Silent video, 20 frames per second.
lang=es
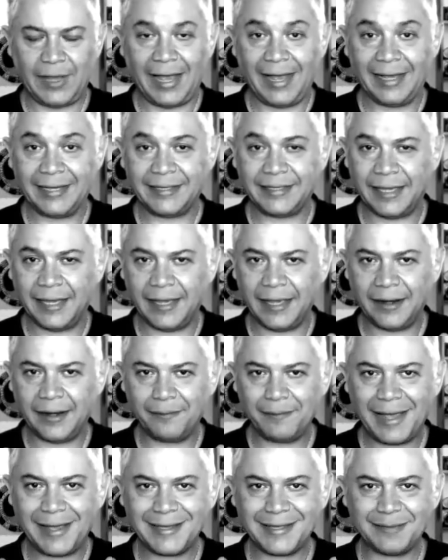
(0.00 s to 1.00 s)
a ser
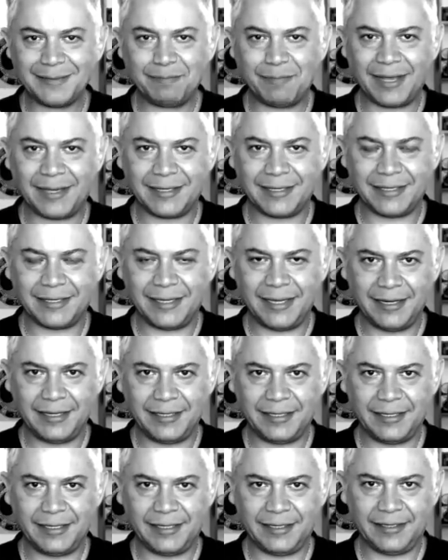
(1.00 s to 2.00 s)
más
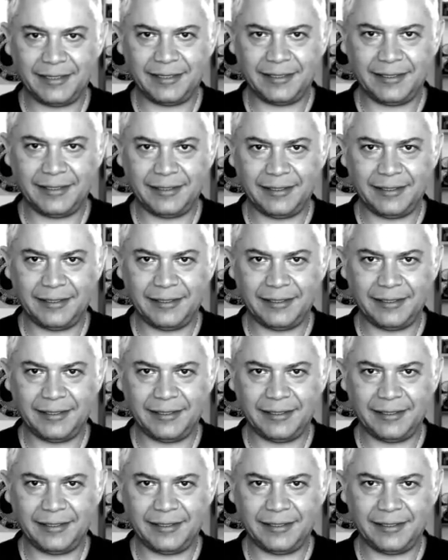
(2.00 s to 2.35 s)
pacientes.